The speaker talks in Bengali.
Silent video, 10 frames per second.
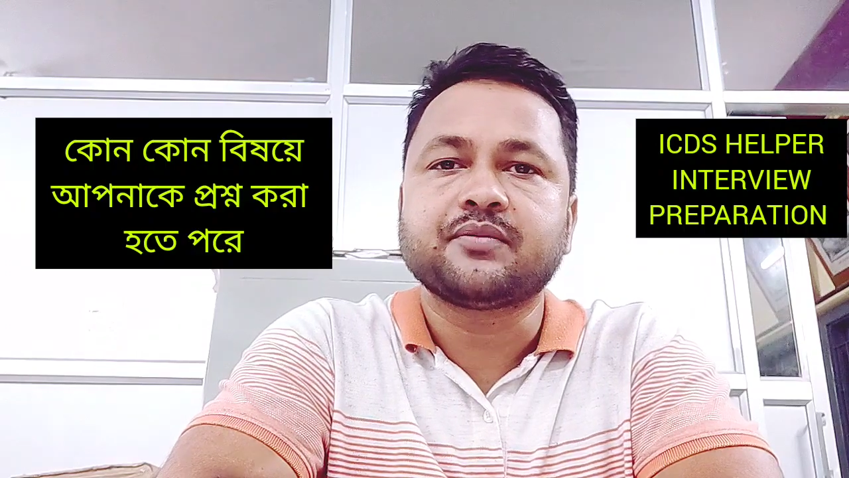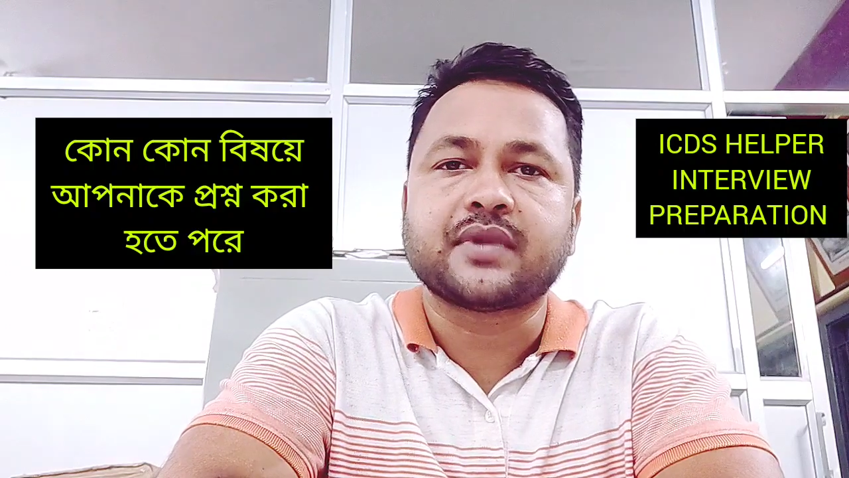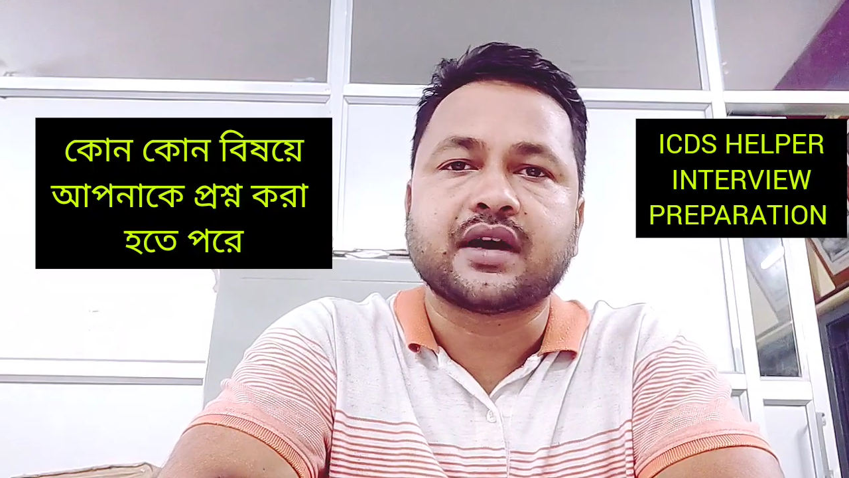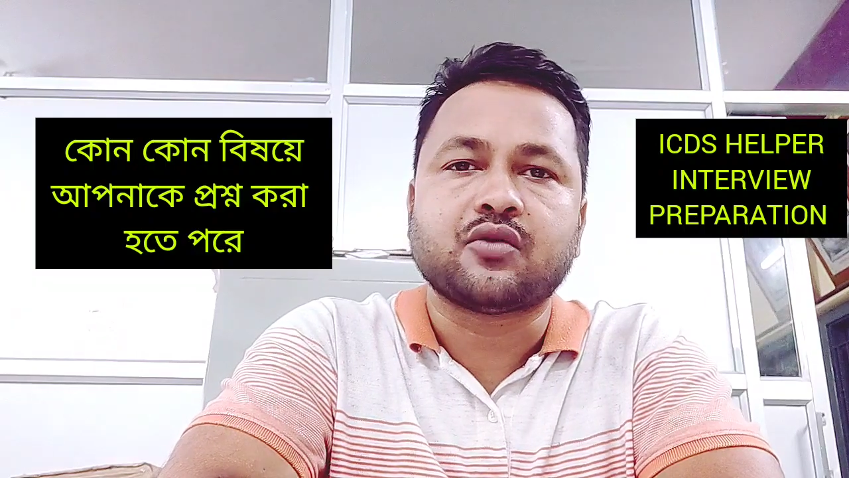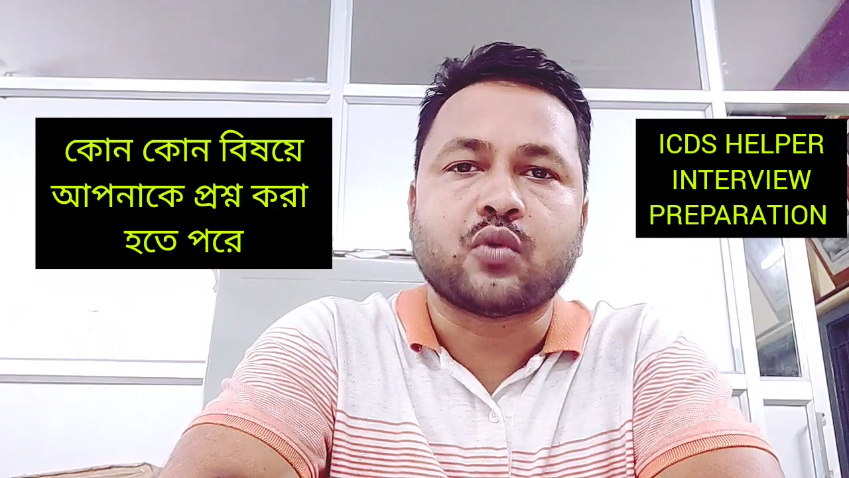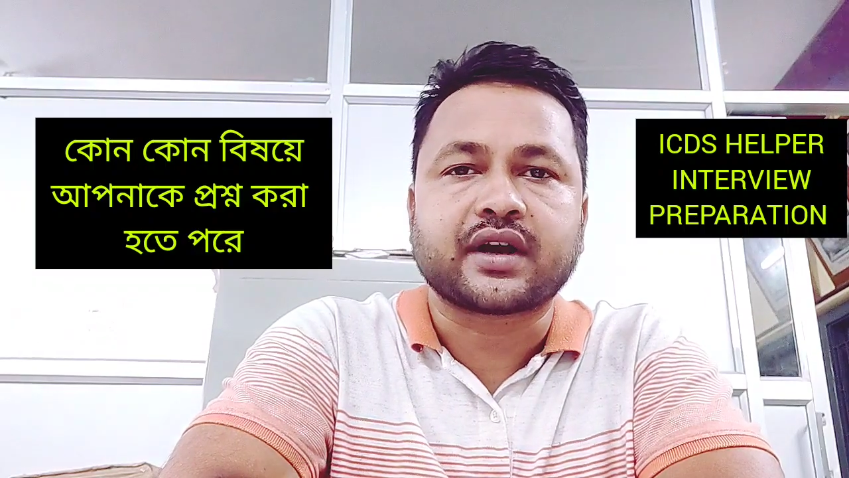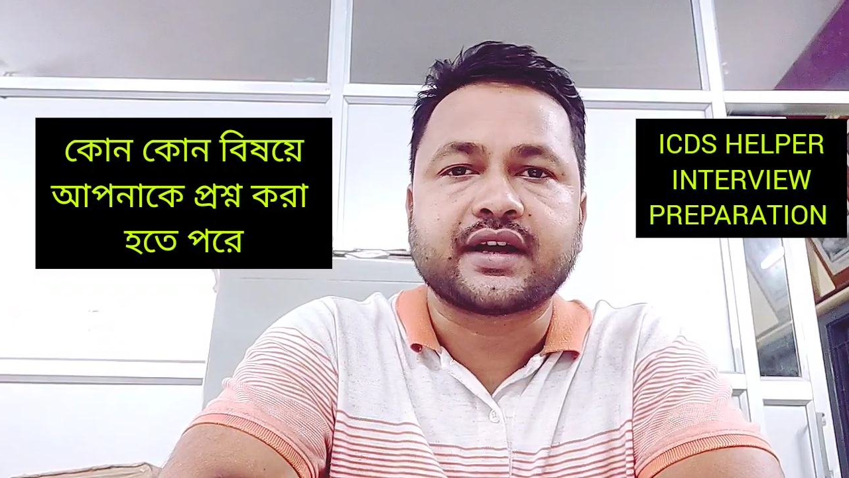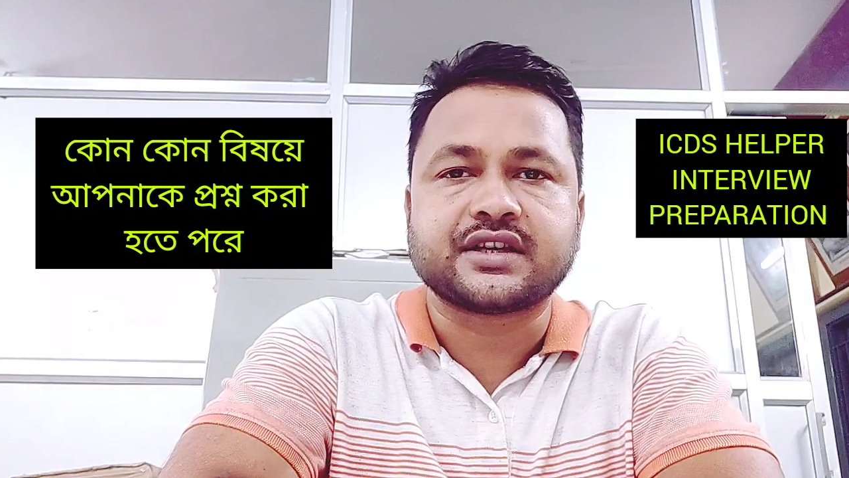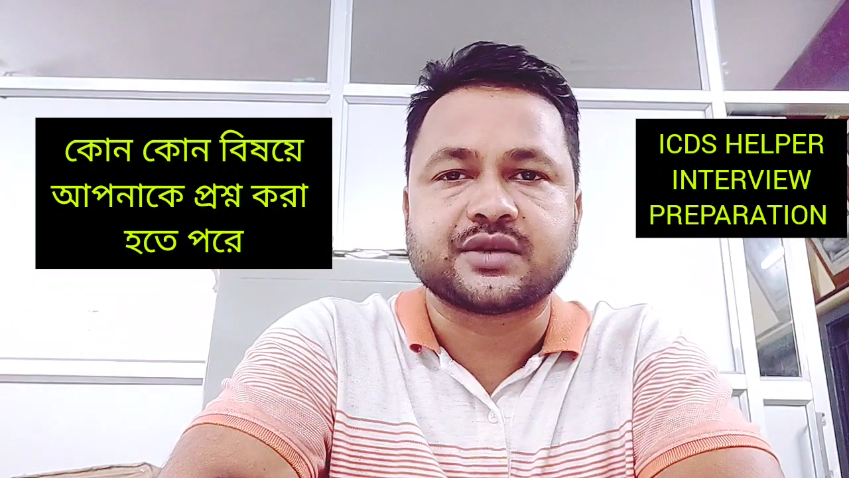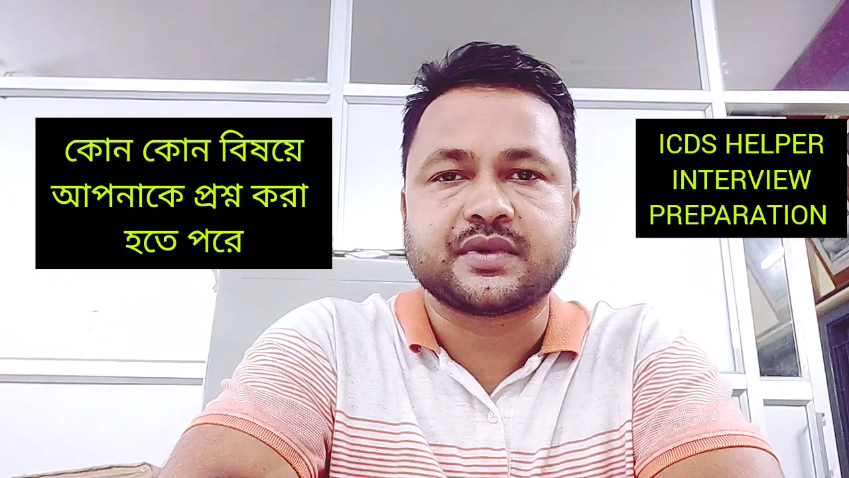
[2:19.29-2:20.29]
বা
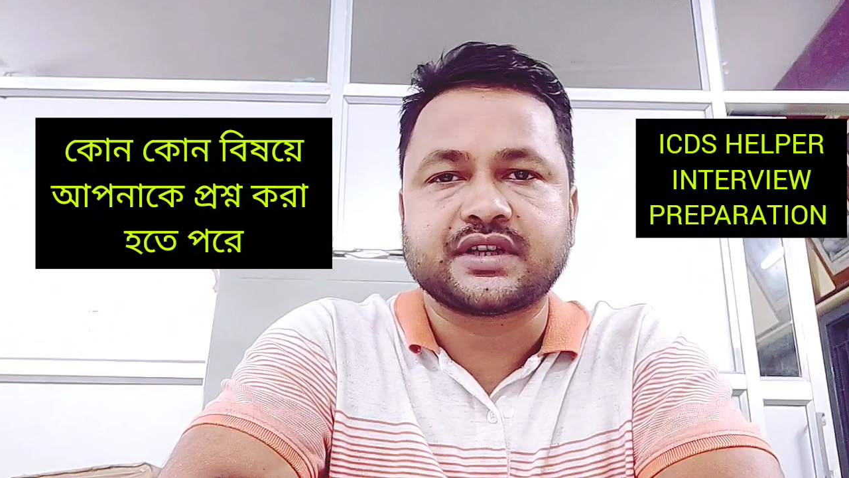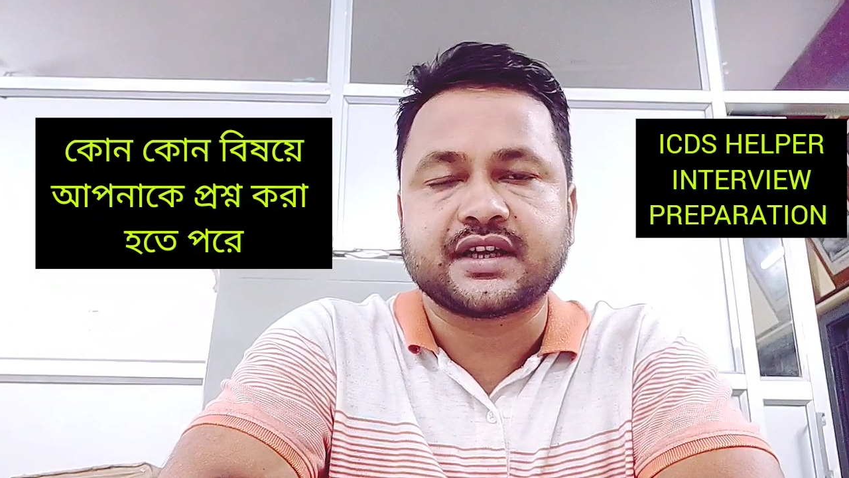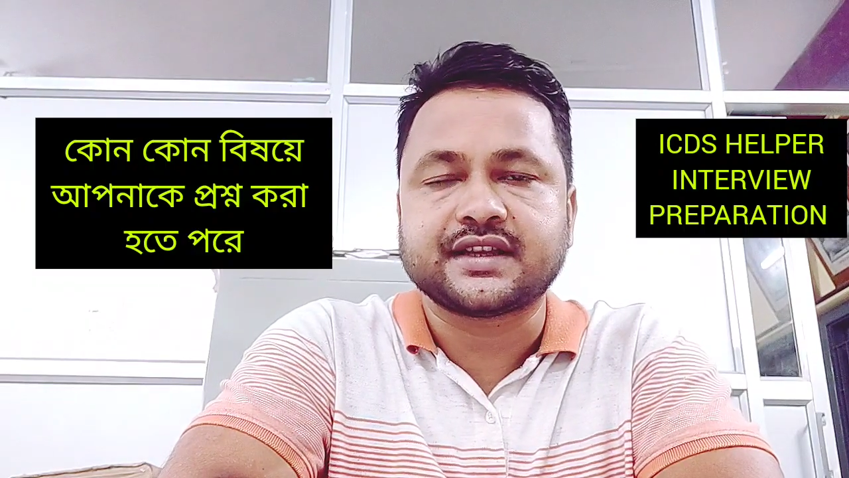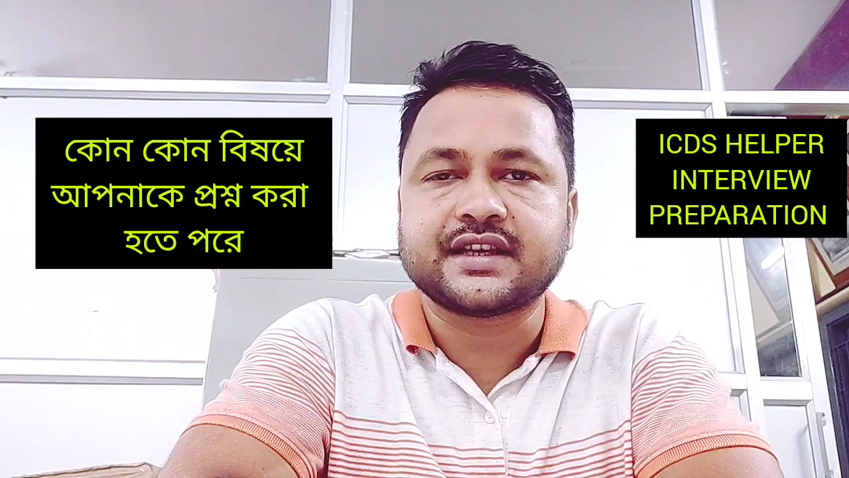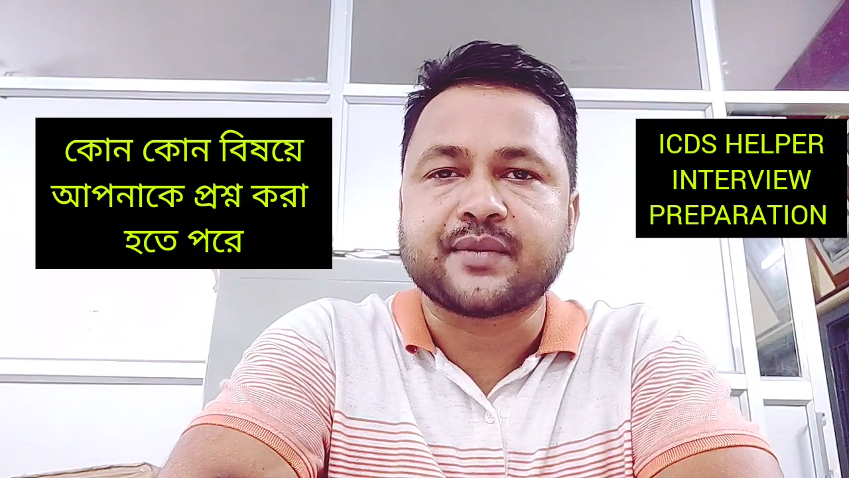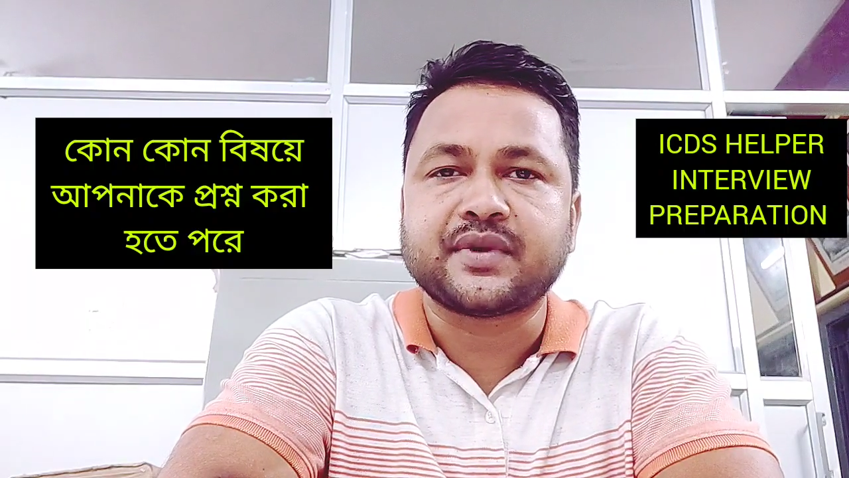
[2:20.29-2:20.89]
ওয়ার্কার হিসেবে সেক্ষেত্রে